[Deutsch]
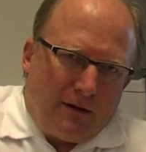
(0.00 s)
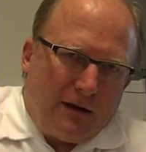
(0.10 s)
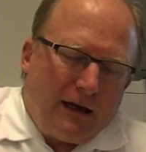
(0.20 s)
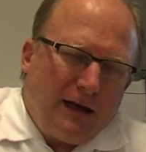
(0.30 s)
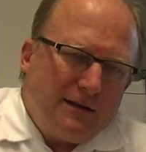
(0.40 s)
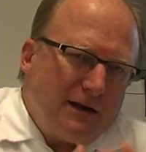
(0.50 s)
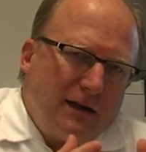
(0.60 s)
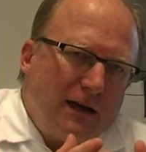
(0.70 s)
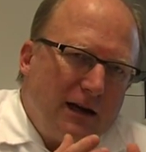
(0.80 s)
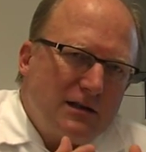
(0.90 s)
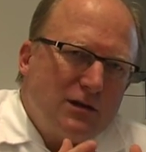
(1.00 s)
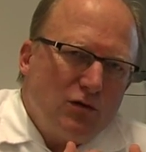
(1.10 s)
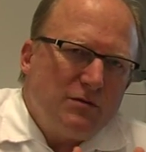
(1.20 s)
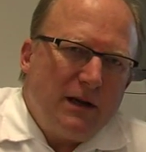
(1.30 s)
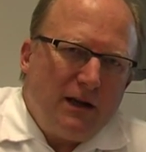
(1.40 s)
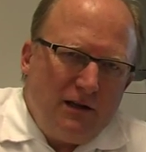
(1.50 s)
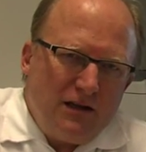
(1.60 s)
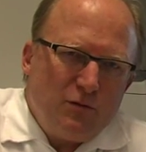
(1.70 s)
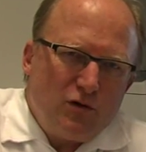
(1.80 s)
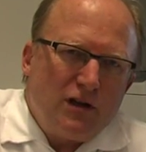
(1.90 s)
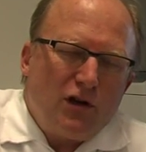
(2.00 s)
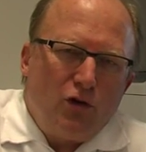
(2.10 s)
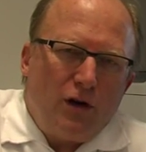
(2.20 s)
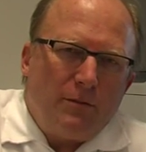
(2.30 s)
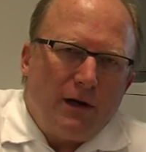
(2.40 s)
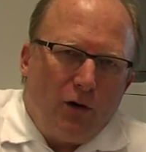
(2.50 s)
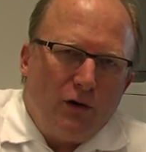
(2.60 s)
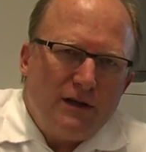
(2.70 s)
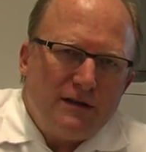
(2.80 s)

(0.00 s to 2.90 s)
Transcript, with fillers: Der einzige Reaktionsmechanismus, den der Körper hat,